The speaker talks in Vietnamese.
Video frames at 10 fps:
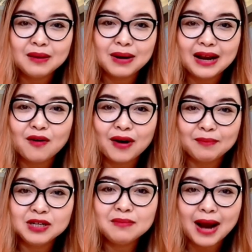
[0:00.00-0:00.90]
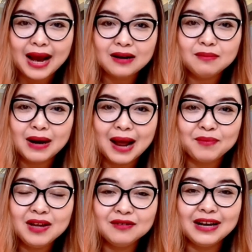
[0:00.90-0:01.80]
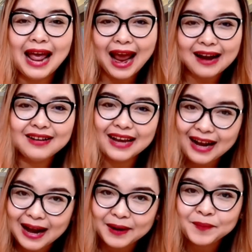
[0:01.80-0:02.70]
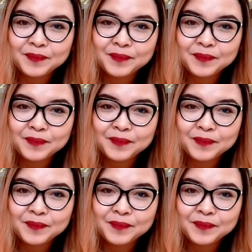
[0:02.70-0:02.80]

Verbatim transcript: mà lại còn làm trên mạng nữa mà làm với người lạ nữa chẳng hạn